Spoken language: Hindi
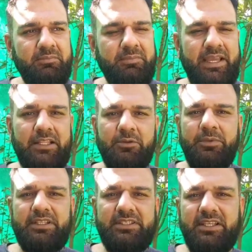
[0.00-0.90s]
मैं तो
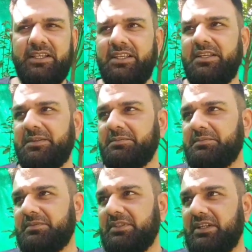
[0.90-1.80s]
बेसिकली
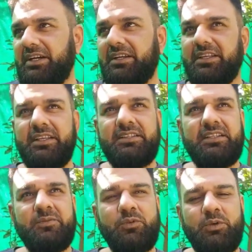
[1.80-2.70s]
घर के
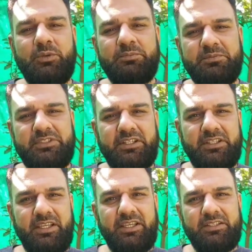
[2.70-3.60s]
अंदर वो
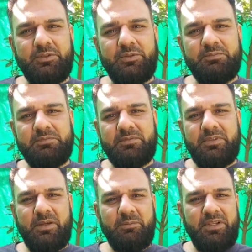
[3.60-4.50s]
सर्दी है तो
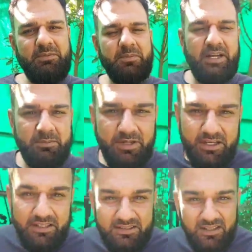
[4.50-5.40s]
कंबल में बैठ
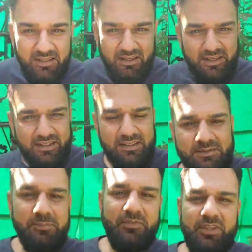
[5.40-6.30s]
बैठ के तंग आ गया था
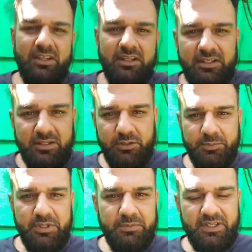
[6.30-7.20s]
तो
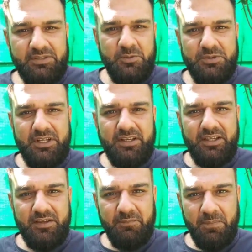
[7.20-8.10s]
फिर मैंने सोचा
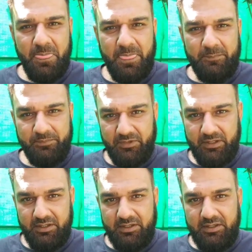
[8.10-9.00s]
कि
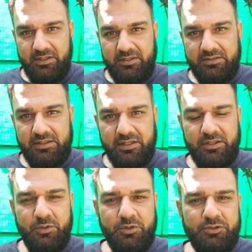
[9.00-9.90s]

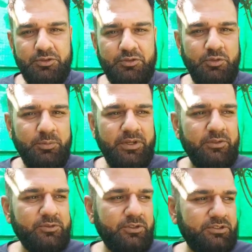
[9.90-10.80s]
सर्दियों की जो धूप है
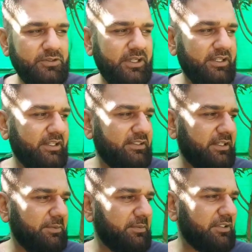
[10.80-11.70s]
उसको एंजॉय किया
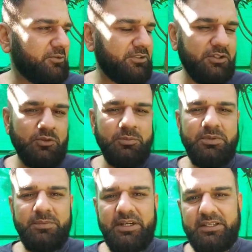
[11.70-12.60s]
जाए फिर मैंने सोचा धूप
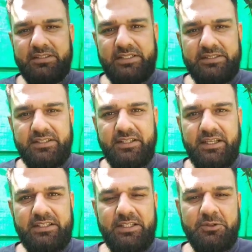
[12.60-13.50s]
में बैठ के सेशन
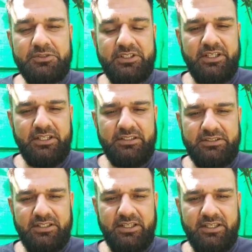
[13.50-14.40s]
किया जाए तो स्क्रीन
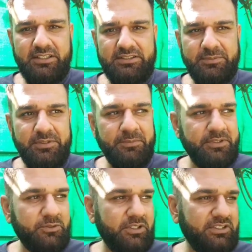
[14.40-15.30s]
नज़र नहीं आ रही थी फिर
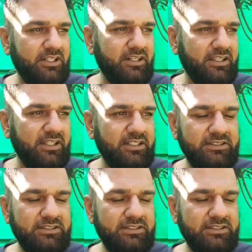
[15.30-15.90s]
मैं थोड़ा सा हट गया